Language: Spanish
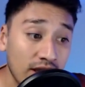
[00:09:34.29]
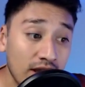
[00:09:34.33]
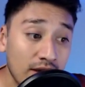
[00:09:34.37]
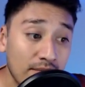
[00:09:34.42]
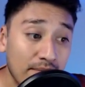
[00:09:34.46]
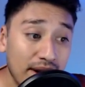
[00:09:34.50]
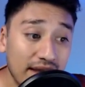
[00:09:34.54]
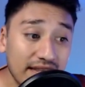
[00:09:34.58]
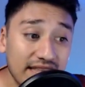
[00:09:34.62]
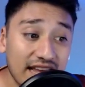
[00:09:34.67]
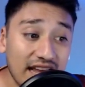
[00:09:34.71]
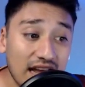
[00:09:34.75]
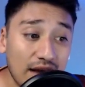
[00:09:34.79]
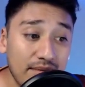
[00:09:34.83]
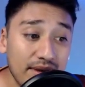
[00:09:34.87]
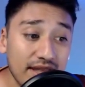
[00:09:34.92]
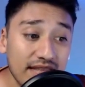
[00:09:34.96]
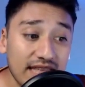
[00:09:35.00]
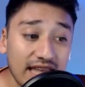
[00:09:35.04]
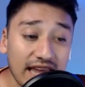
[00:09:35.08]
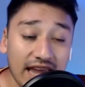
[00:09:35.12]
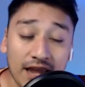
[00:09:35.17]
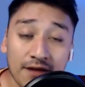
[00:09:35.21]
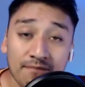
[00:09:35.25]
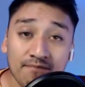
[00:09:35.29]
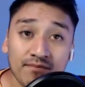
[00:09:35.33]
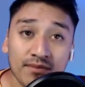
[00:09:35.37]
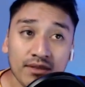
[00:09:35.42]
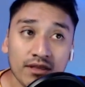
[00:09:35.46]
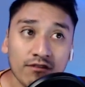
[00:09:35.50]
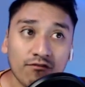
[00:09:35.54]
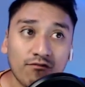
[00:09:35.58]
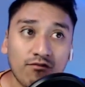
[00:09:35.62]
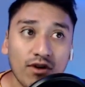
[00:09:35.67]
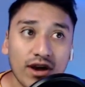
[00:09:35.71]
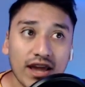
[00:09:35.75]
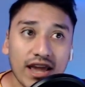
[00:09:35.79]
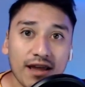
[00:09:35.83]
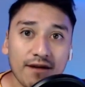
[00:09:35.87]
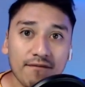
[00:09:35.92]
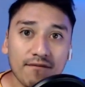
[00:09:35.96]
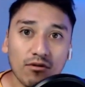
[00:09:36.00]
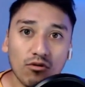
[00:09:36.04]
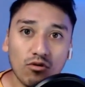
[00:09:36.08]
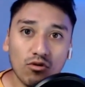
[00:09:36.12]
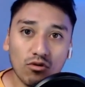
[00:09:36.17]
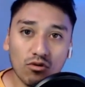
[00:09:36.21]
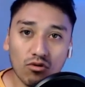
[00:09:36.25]
Prácticamente
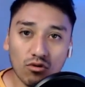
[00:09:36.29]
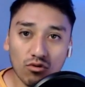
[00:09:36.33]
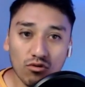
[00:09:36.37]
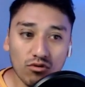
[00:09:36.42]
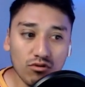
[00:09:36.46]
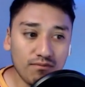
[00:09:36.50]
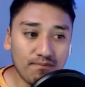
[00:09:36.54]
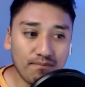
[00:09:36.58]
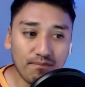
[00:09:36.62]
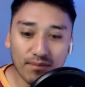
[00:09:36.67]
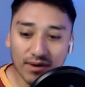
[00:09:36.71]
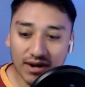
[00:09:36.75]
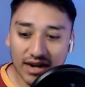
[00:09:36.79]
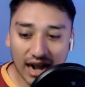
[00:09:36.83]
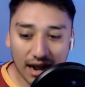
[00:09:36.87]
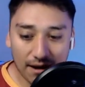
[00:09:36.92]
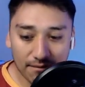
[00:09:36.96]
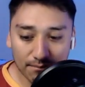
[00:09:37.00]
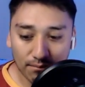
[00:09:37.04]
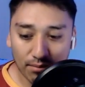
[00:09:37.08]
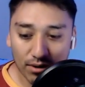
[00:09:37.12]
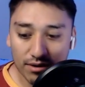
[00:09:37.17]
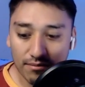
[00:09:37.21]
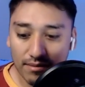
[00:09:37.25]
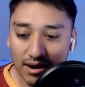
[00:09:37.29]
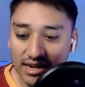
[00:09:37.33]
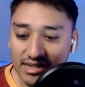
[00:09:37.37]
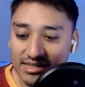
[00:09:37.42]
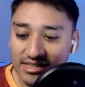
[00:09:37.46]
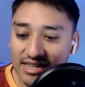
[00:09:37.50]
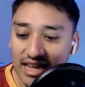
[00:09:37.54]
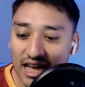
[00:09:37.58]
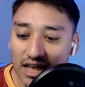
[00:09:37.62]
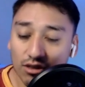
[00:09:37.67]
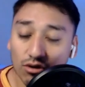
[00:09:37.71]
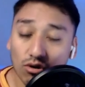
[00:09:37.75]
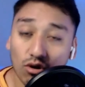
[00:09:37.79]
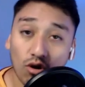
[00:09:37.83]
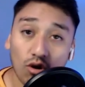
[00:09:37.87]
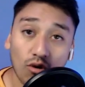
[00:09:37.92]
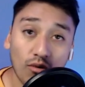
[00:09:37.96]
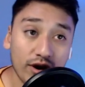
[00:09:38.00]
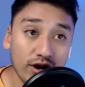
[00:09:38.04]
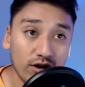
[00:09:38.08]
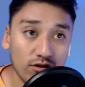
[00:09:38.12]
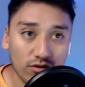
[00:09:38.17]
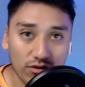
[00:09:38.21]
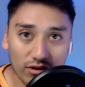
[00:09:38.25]
fue un campo en mal estado, o
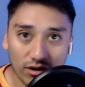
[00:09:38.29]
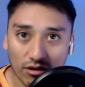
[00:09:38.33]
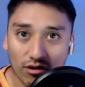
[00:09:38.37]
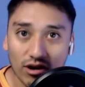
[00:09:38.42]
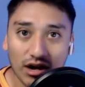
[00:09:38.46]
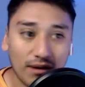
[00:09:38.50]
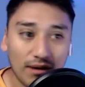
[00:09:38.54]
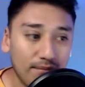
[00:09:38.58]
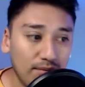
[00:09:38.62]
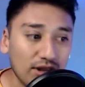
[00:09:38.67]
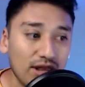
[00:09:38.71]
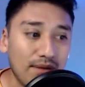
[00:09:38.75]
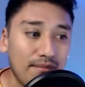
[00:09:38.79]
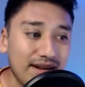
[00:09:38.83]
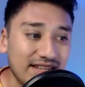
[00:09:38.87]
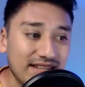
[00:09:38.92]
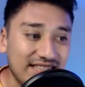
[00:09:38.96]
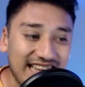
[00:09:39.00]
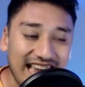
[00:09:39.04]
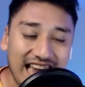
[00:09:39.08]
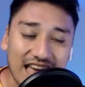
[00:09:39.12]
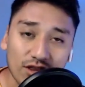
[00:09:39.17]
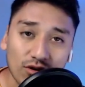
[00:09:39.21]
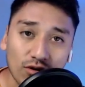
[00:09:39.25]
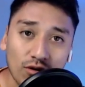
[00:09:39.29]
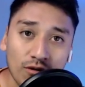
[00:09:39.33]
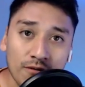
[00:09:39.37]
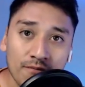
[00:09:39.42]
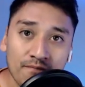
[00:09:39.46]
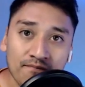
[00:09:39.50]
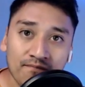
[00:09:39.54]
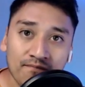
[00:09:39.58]
bueno, un campo demasiado